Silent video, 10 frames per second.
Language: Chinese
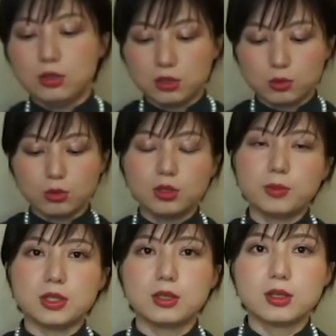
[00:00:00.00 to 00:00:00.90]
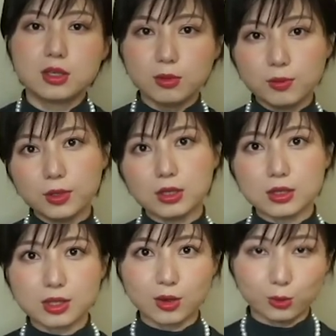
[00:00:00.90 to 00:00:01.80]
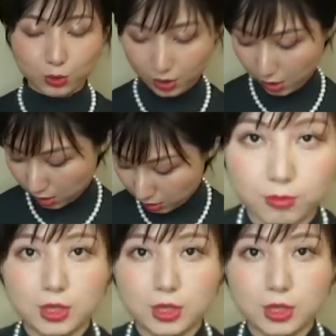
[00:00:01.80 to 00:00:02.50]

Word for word: 就是做的比那个 CPB 的腮红都要好，